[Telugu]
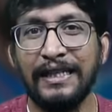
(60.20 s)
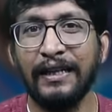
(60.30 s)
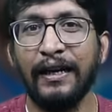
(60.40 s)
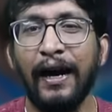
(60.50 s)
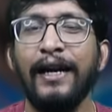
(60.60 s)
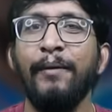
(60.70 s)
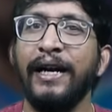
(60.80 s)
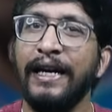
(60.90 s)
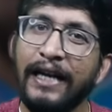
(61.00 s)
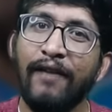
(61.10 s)
గెలిచింది అంటే
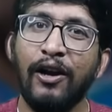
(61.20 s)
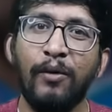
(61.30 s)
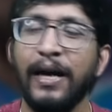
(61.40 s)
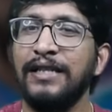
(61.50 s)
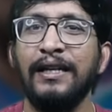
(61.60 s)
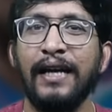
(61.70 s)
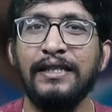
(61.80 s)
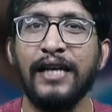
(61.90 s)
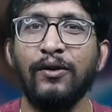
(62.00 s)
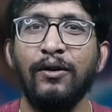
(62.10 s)
మన ఇండియా వాళ్ళు మ్యాచ్ని
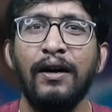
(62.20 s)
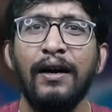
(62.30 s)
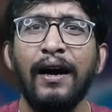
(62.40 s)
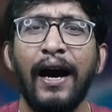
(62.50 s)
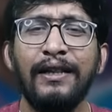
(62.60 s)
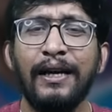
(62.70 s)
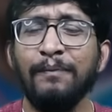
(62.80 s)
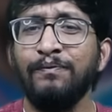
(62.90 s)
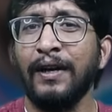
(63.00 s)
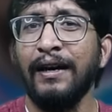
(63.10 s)
గెలిచారు అయితే
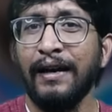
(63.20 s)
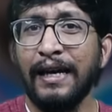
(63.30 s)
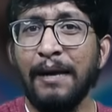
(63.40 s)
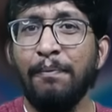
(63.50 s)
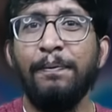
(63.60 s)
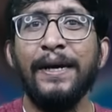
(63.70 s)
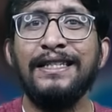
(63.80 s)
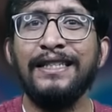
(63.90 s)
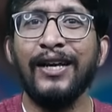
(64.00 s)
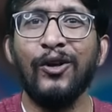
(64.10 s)
ఈ
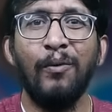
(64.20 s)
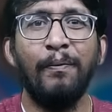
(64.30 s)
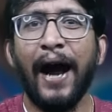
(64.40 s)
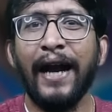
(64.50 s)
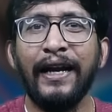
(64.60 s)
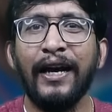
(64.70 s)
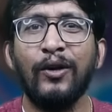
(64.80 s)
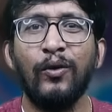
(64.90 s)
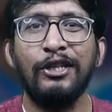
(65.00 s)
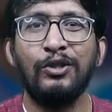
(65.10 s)
పిచ్ ఏదో బ్యాటింగ్
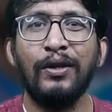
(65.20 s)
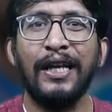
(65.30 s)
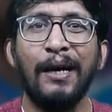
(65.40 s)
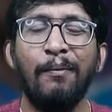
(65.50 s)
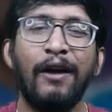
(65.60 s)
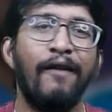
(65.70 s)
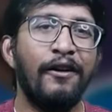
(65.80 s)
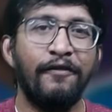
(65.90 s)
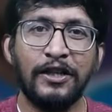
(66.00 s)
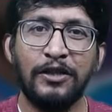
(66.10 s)
అనుకూలిస్తుంది మన
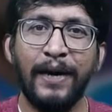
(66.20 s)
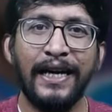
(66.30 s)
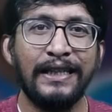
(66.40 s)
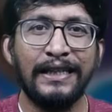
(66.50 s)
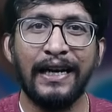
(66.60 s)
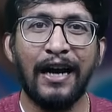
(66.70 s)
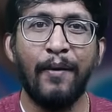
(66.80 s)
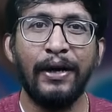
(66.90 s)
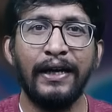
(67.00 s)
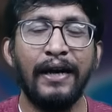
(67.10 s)
వాళ్ళు ఫస్ట్ బ్యాటింగ్ చేశారు
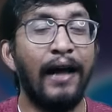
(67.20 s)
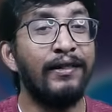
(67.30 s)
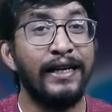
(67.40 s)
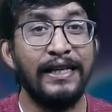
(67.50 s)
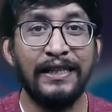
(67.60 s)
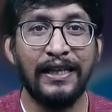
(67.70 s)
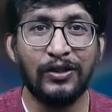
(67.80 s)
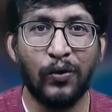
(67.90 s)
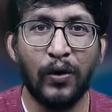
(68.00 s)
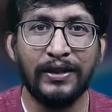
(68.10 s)
కాబట్టి అంత
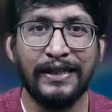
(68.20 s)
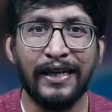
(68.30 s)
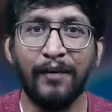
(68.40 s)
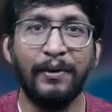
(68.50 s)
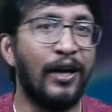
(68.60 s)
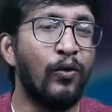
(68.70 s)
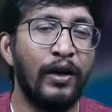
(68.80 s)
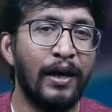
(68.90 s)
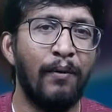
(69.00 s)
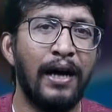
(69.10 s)
ఈజీగా స్కోర్ చేశారని మీరు
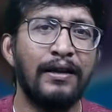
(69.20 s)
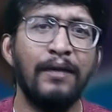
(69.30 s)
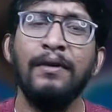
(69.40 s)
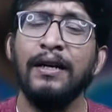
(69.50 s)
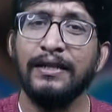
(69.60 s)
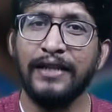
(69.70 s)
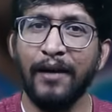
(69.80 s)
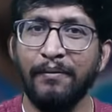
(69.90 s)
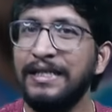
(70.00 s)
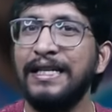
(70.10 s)
అనుకుంటే మాత్రం
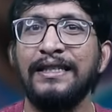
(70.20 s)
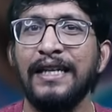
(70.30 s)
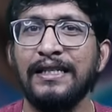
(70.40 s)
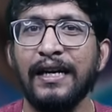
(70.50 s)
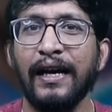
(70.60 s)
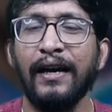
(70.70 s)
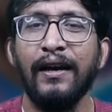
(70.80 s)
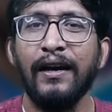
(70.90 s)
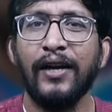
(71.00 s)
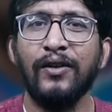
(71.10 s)
చాలా మిస్టేక్ చేసినట్టే
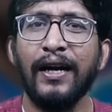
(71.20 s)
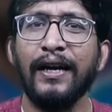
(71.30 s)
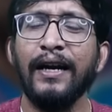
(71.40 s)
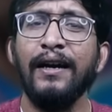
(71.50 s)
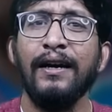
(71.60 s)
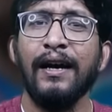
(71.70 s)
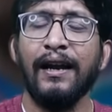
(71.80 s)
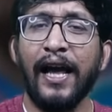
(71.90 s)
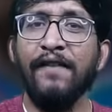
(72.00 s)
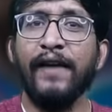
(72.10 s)
ఎందుకంటే
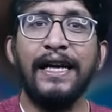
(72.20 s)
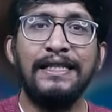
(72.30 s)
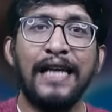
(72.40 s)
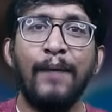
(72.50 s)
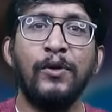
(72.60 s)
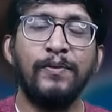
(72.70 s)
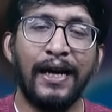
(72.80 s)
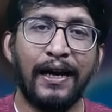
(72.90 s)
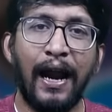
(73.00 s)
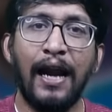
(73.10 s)
లైవ్ ఎగ్జాంపుల్స్
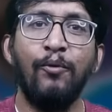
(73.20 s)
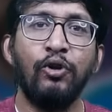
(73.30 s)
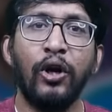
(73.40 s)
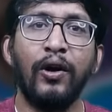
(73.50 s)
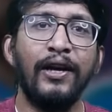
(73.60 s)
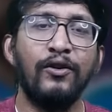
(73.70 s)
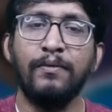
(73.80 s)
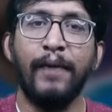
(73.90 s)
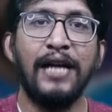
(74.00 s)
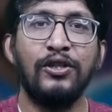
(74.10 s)
మన కళ్ళ ముందరే ఉన్నాయి
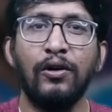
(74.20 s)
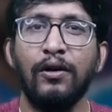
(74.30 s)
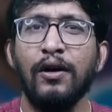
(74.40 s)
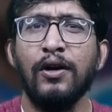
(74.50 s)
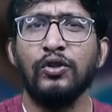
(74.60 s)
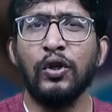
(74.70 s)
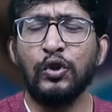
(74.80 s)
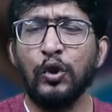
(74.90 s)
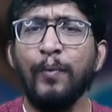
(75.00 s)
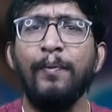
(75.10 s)
ఈరోజు మ్యాచ్లో సో
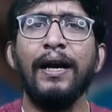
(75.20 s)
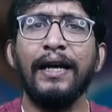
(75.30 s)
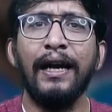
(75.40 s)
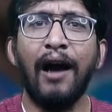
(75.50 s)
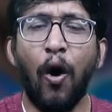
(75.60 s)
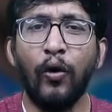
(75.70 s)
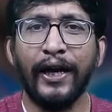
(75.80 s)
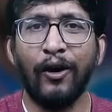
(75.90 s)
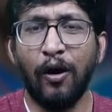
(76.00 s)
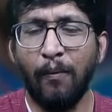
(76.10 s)
శుభ్మన్ గిల్
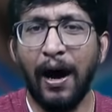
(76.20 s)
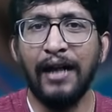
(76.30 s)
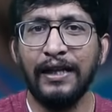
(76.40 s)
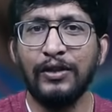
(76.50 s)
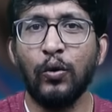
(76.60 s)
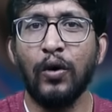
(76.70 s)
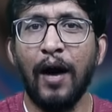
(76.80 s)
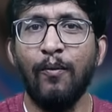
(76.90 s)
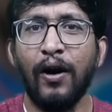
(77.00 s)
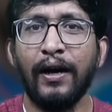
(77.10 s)
అవుట్ అయిన ఒక బాల్
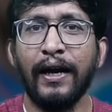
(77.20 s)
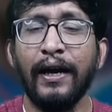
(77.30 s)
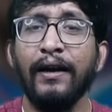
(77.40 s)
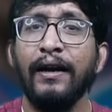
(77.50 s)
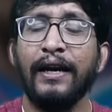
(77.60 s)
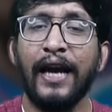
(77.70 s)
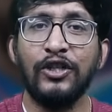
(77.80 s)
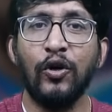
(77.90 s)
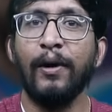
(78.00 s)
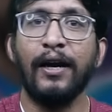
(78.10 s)
తీసుకున్నాము అంటే
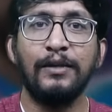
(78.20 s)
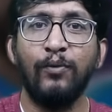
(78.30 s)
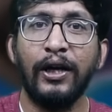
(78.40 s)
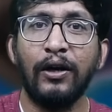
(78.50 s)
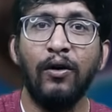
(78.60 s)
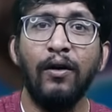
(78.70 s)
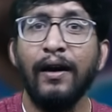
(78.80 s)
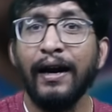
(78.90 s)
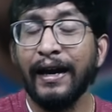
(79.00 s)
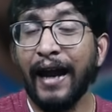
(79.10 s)
కేశవ్ మహారాజ్ బౌలింగ్ లో
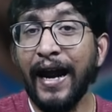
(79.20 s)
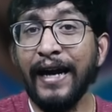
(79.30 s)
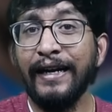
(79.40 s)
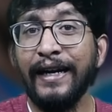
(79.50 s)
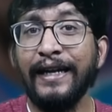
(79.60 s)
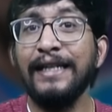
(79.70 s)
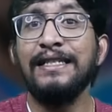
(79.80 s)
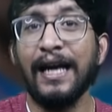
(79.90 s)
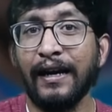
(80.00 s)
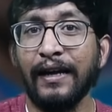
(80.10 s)
ఎయిట్
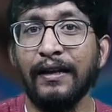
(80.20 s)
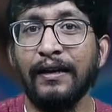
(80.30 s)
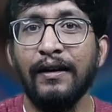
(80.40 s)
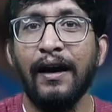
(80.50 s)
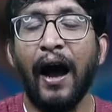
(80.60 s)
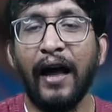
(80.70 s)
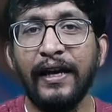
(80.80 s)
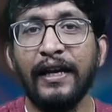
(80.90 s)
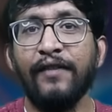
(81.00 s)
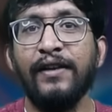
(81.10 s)
డిగ్రీస్ టర్న్ అయింది
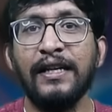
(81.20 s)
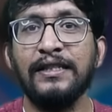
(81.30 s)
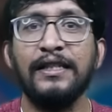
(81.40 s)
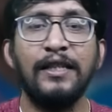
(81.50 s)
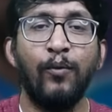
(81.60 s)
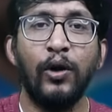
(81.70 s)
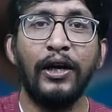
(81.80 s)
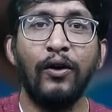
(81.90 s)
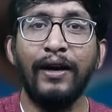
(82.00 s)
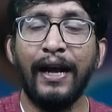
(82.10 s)
అదే రవీంద్ర జడేజా
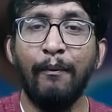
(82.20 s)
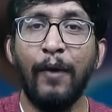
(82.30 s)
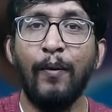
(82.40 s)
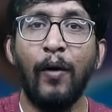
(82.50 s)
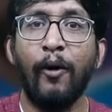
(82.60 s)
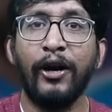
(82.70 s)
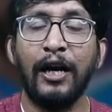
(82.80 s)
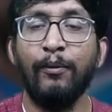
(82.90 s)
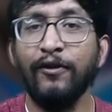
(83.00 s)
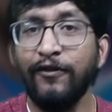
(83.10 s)
లో టెంపో బామ్
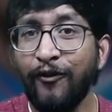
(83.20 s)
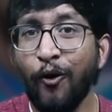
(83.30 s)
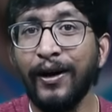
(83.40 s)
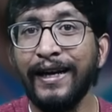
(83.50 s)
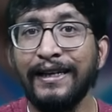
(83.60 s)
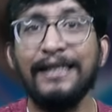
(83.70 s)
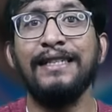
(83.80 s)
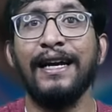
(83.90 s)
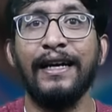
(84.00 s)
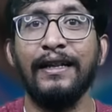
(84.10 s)
ఆడినప్పుడు ఫోర్
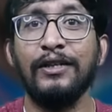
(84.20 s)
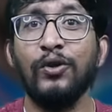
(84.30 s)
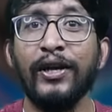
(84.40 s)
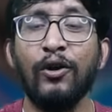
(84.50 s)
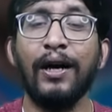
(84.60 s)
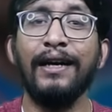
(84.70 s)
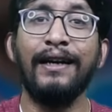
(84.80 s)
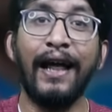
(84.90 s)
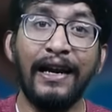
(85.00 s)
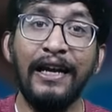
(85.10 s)
డిగ్రీస్ టర్న్ అయింది సో ఇది ఒక
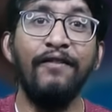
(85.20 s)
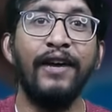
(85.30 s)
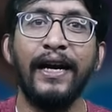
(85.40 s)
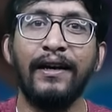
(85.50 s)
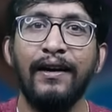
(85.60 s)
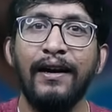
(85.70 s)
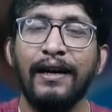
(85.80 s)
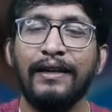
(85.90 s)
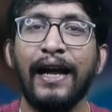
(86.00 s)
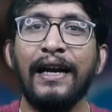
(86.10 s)
టర్నింగ్ వికెట్
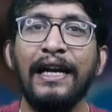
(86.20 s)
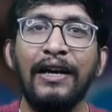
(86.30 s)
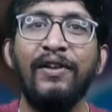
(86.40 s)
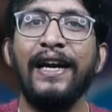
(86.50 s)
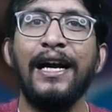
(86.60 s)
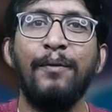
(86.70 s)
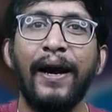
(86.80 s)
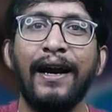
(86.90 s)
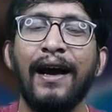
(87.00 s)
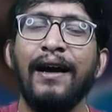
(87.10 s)
టర్నింగ్ వికెట్
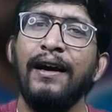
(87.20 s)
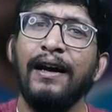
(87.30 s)
పైన